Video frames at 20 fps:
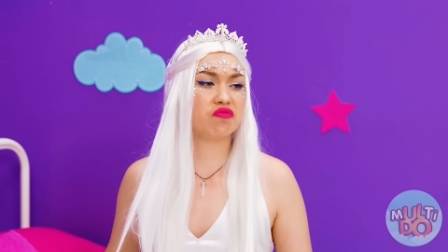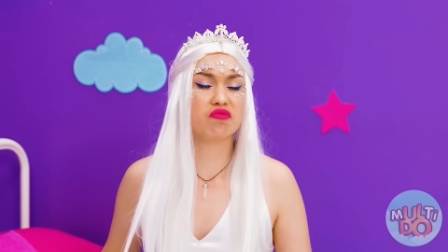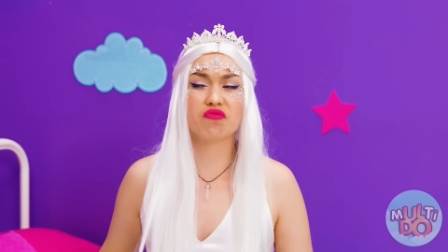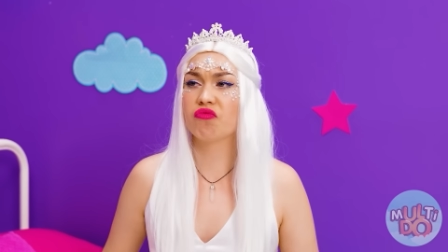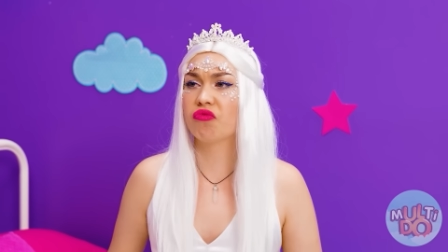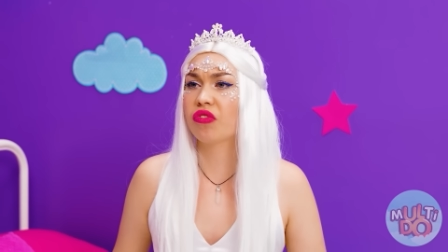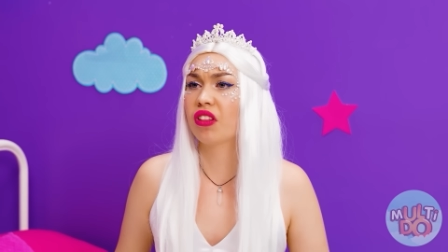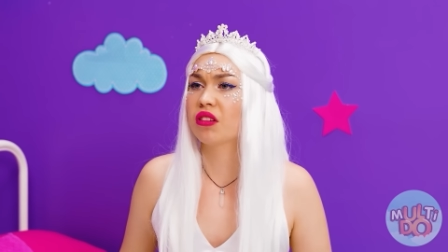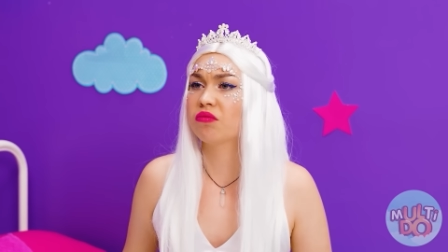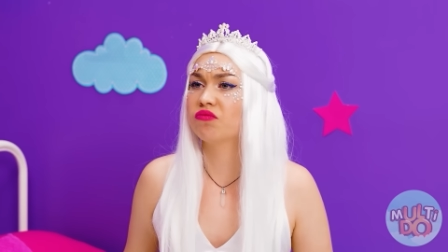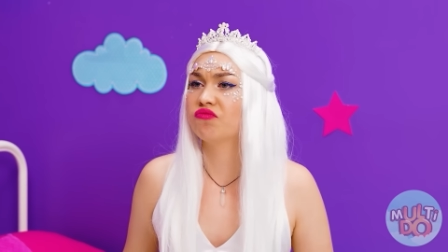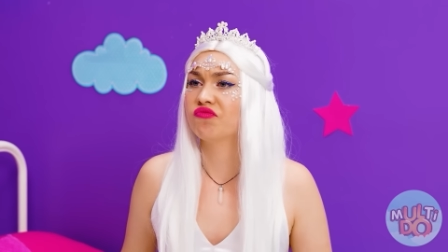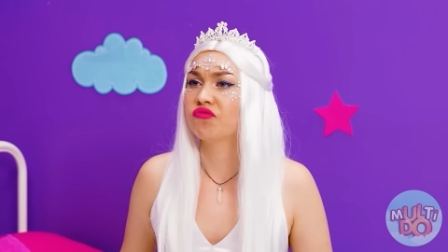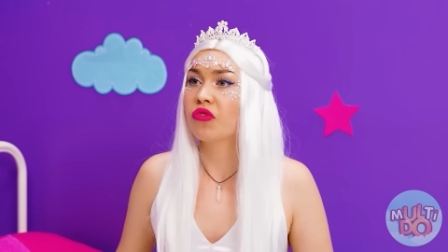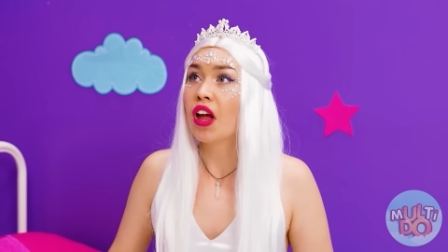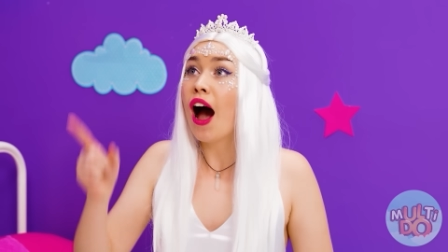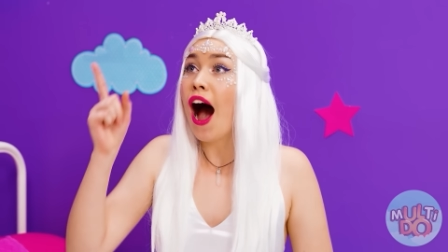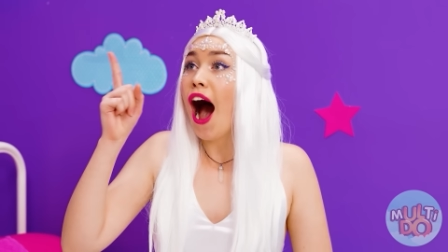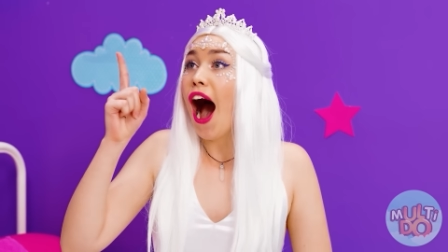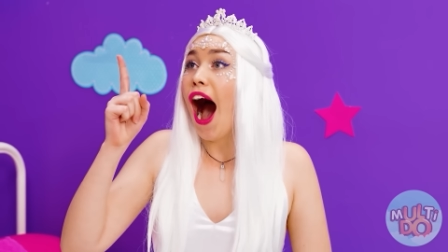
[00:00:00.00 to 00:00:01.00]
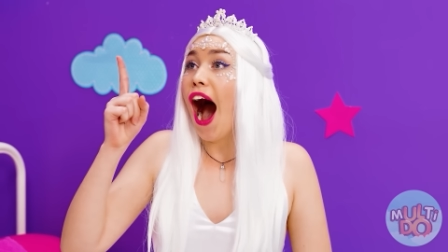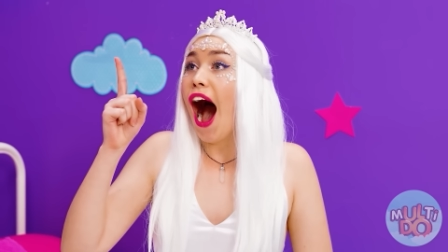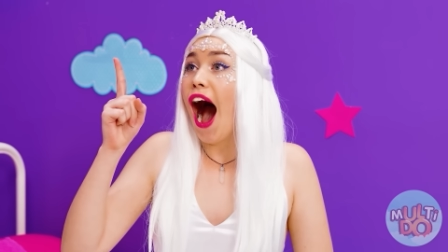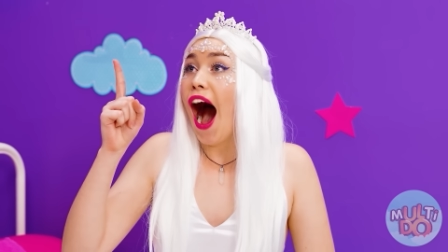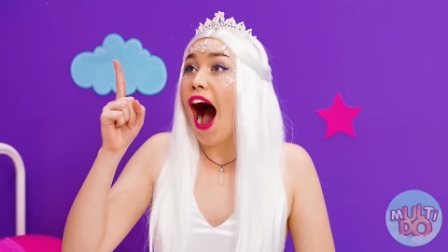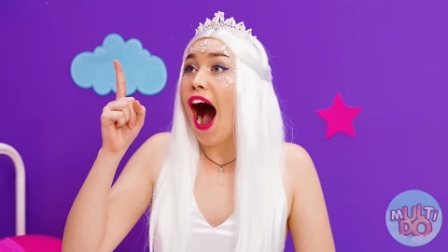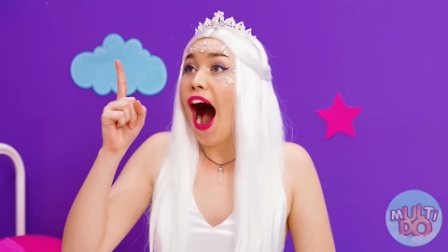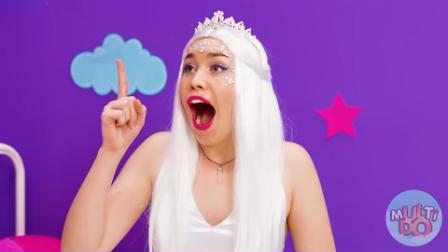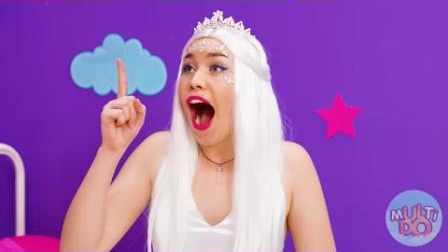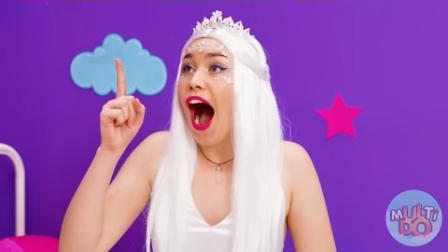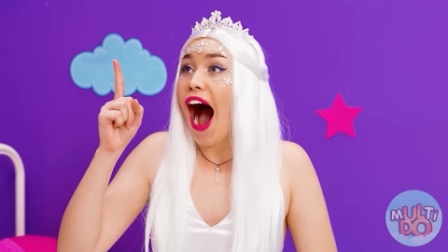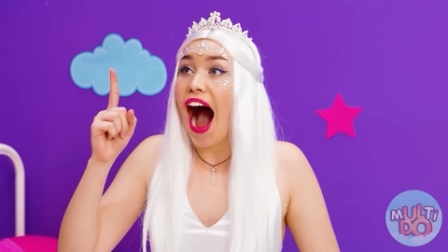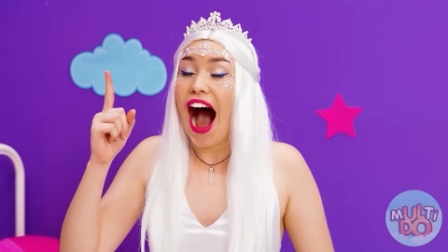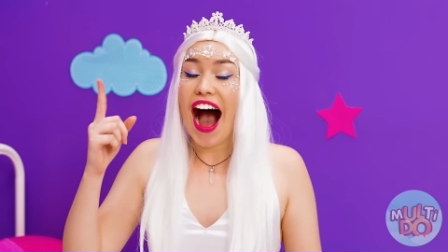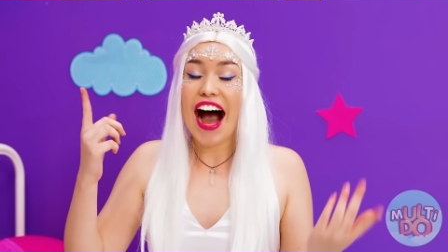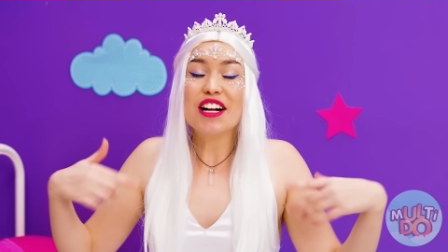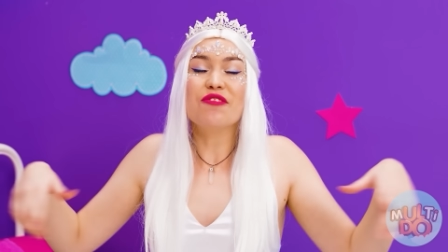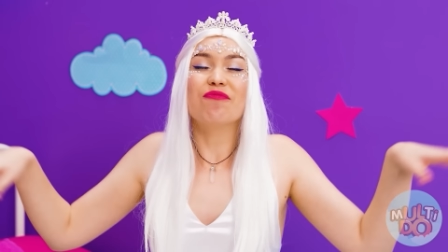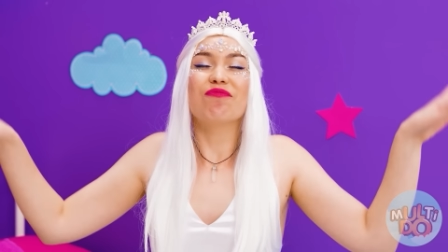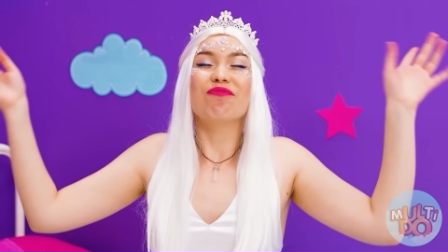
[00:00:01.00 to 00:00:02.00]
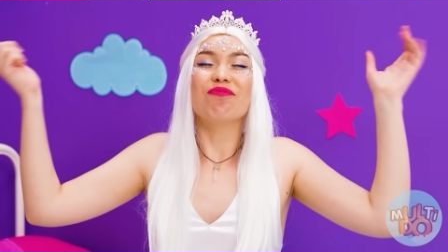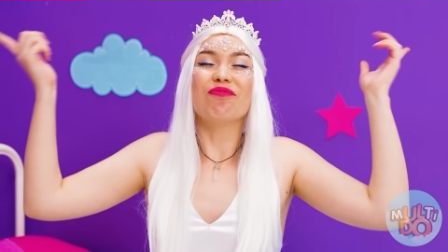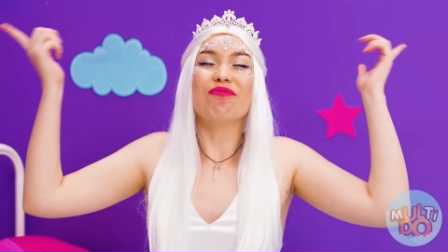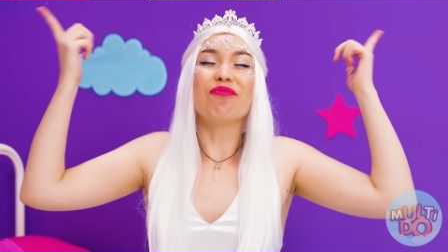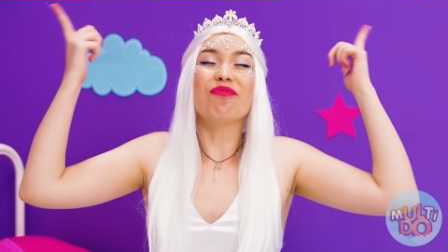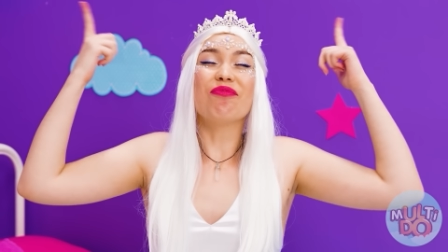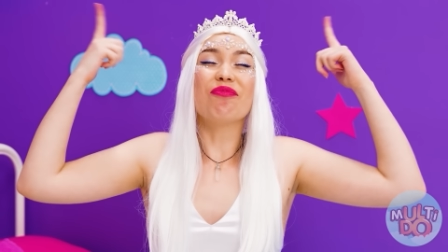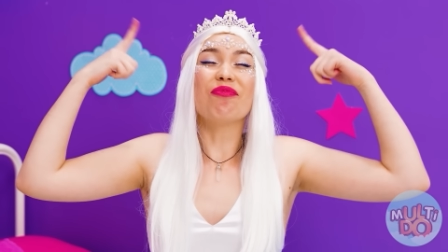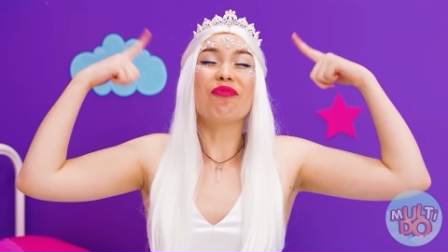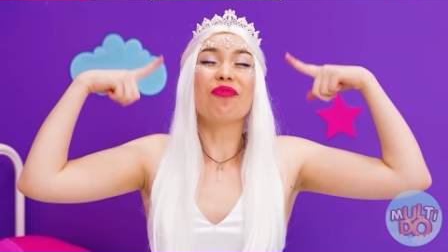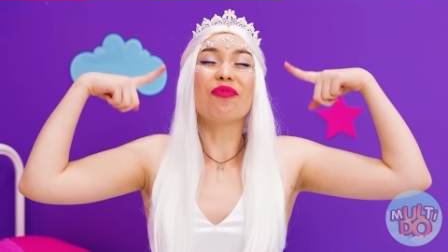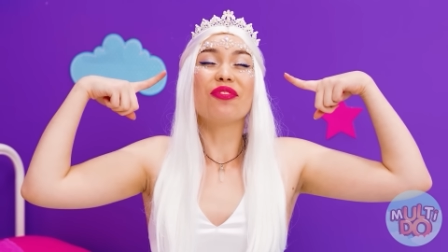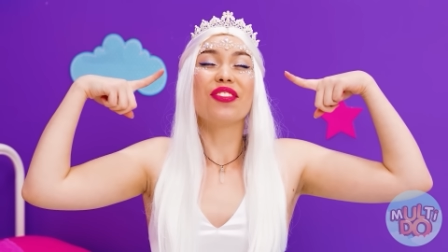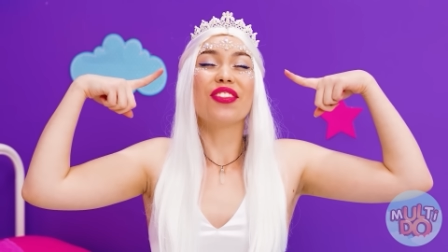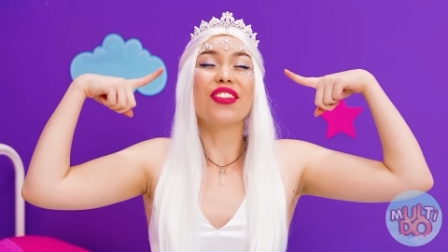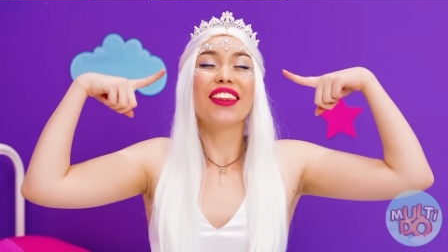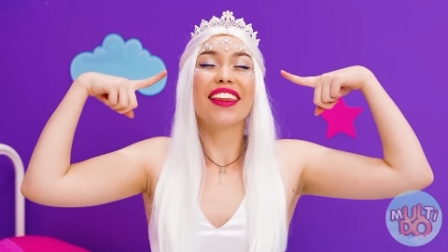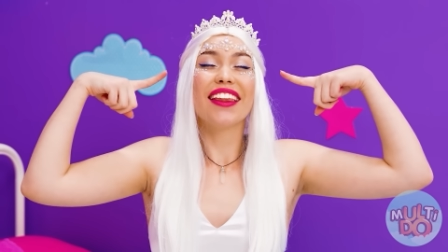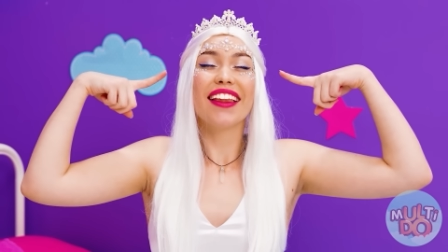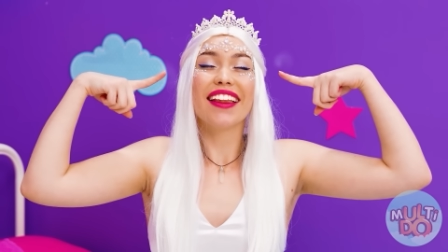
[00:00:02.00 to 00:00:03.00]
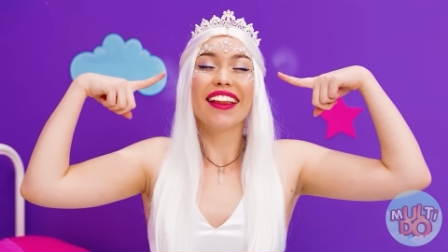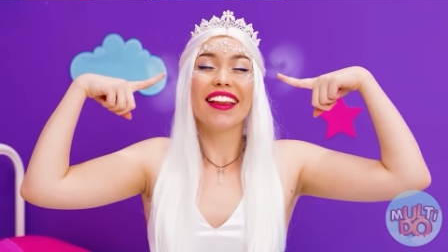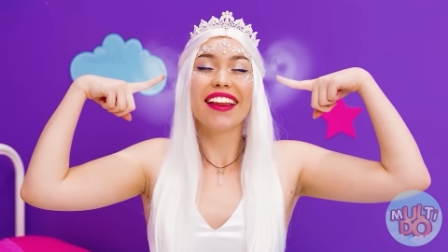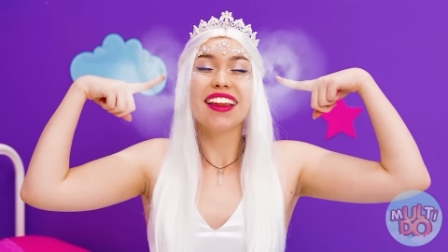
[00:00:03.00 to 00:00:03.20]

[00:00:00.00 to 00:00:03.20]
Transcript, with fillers: पसंद नहीं है कोई बात नहीं मैं उन्हें